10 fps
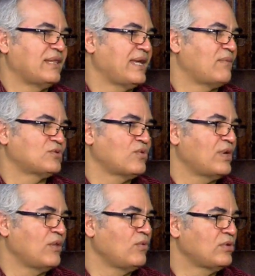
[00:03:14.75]
Digamos, soy un
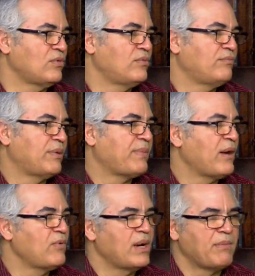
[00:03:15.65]
adulto, un papá,
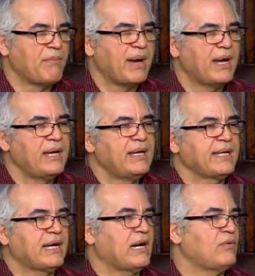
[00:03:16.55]
una mamá
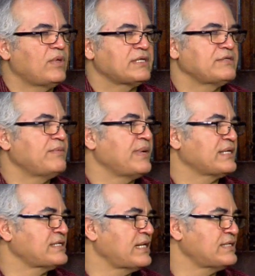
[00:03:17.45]
que acabo de recibir mi
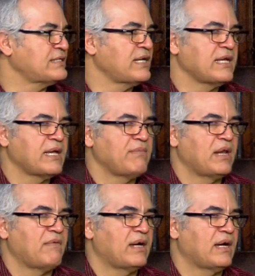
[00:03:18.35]
residencia y que me
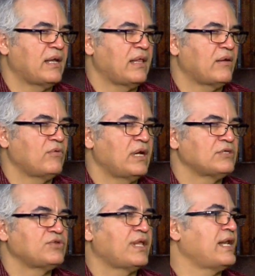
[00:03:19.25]
la van a dar una
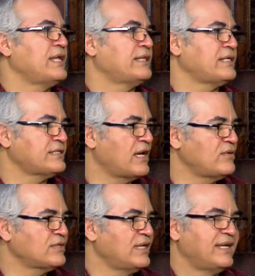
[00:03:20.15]
ciudadanía en tres
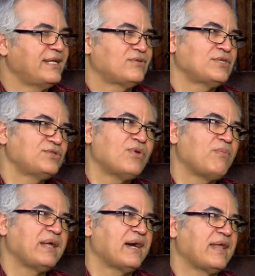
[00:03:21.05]
años, entonces yo no
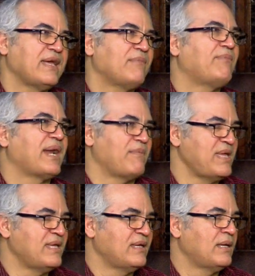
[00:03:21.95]
aplicaría para
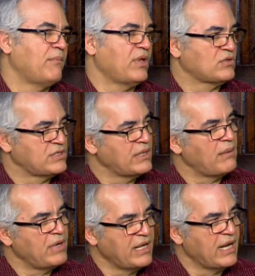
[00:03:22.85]
mí, pero sí
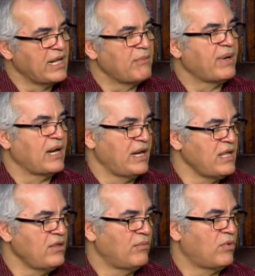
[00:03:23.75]
aplicaría para el
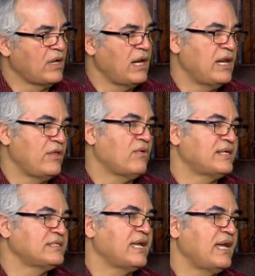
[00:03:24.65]
niño, porque el niño
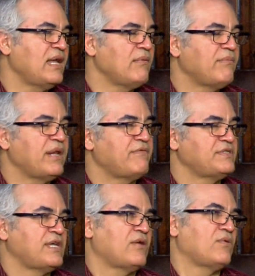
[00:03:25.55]
es el
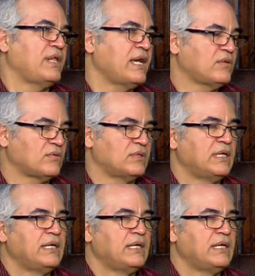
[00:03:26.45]
beneficiario directo.